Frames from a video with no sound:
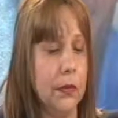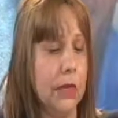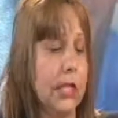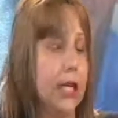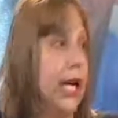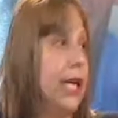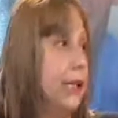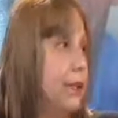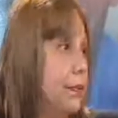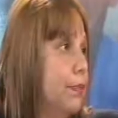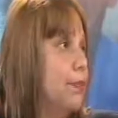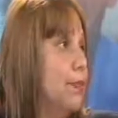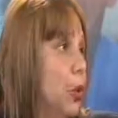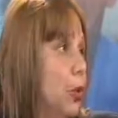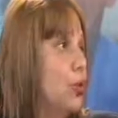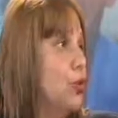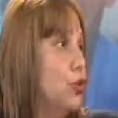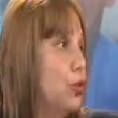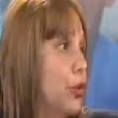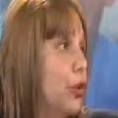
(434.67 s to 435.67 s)
que hay
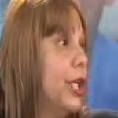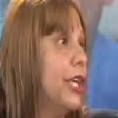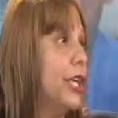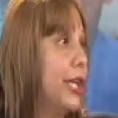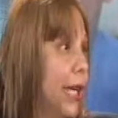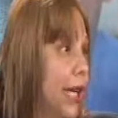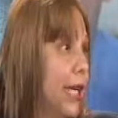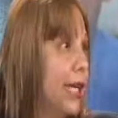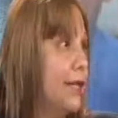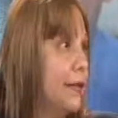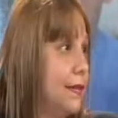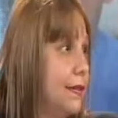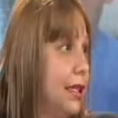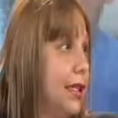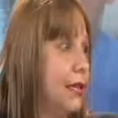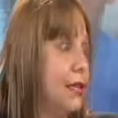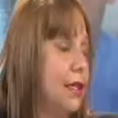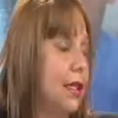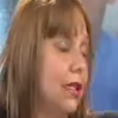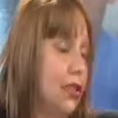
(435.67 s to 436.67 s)
productores que
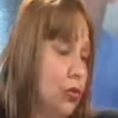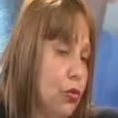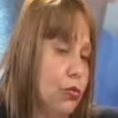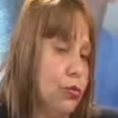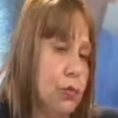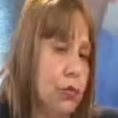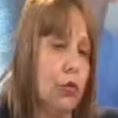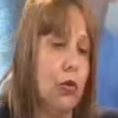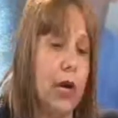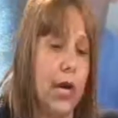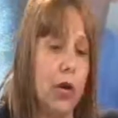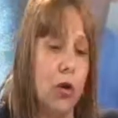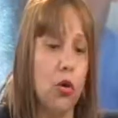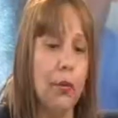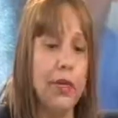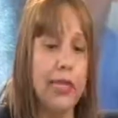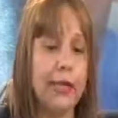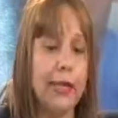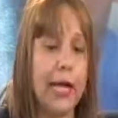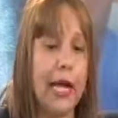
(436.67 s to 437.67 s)
entran y nos, han
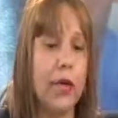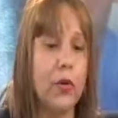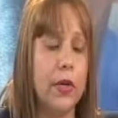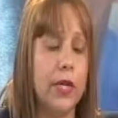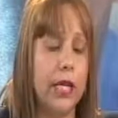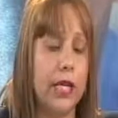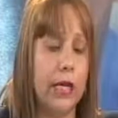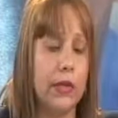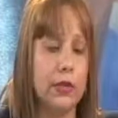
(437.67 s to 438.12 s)
comentado en,